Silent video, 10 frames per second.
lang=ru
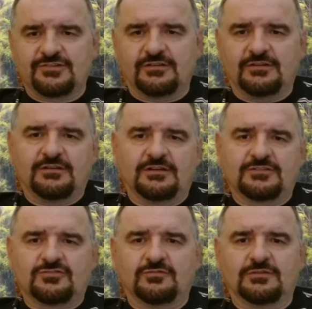или как?
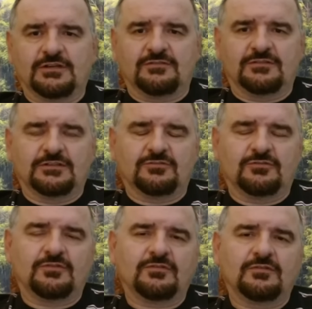Что вы, как вы готовите?
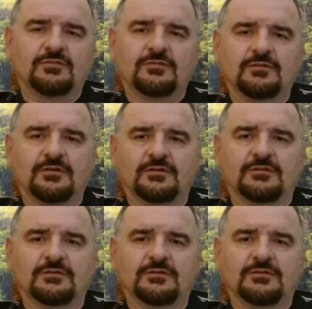Нет. А.